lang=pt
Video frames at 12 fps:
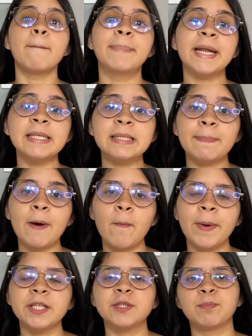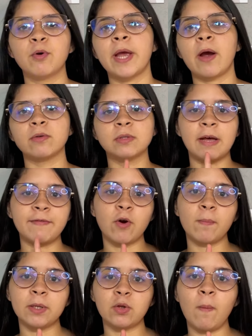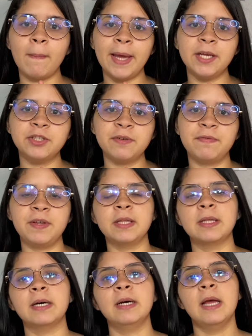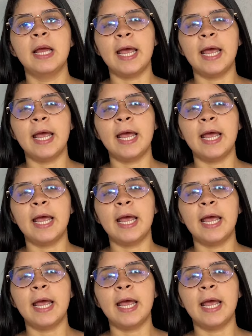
Principalmente porque quando o Davi completou um mês de vida,